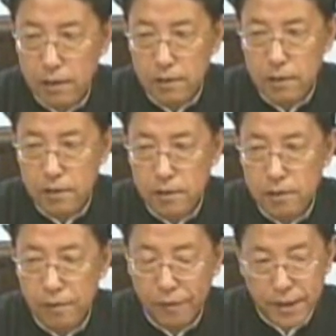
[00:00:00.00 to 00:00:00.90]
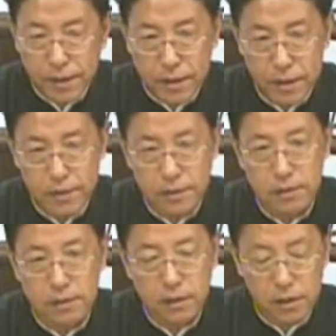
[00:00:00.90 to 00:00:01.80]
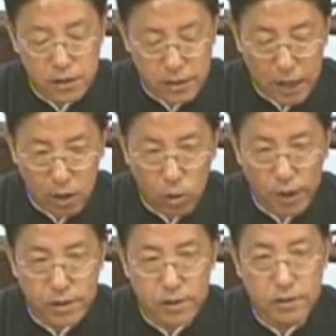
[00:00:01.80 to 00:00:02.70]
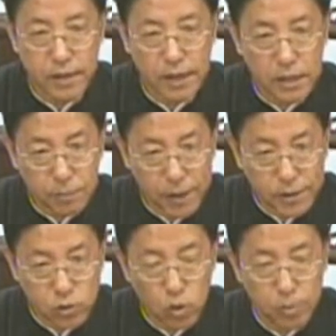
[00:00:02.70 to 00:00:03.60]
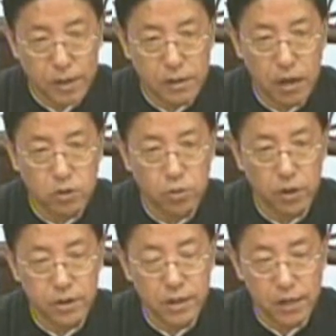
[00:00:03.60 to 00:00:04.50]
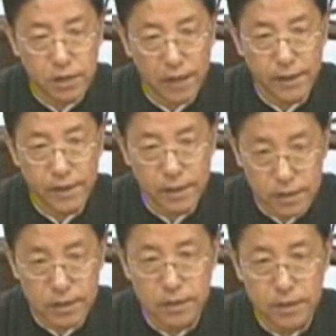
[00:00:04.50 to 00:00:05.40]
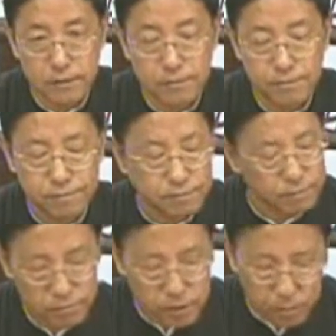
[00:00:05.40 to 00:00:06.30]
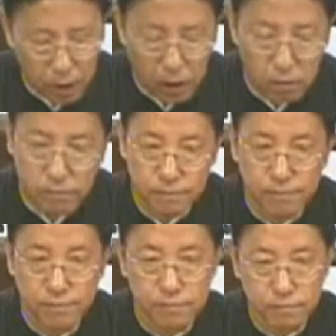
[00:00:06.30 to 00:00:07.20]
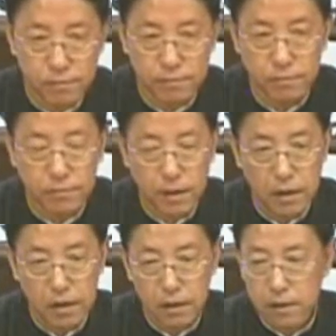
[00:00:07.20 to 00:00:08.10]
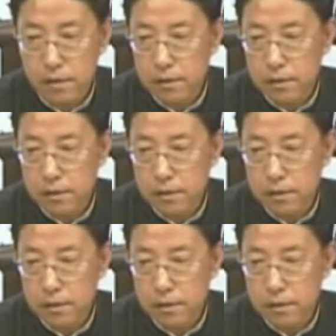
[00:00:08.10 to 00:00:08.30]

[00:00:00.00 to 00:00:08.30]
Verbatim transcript: 这是一条。但是我觉得，繁体字和简化字在一篇作品当中要相掺在一起。